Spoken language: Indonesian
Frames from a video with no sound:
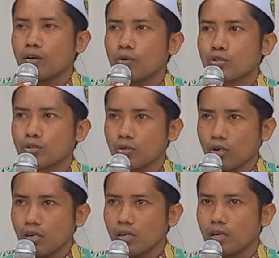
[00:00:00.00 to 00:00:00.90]

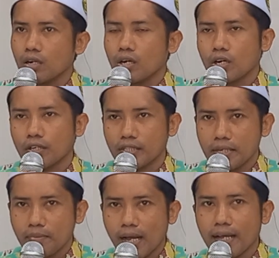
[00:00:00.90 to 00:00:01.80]
husnul
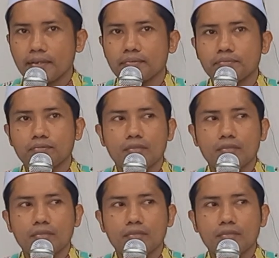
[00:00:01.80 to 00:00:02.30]
khotimah